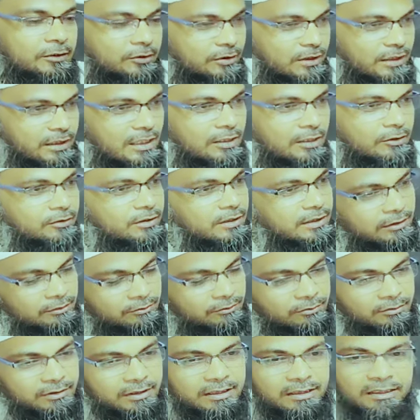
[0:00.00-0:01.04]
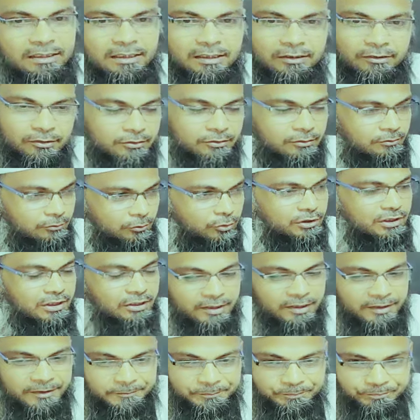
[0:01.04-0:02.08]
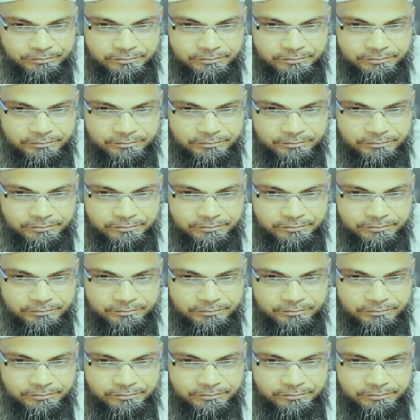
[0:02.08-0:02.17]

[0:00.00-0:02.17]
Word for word: পাথরের কারণে কিন্তু কিডনিরও ক্ষতি হয়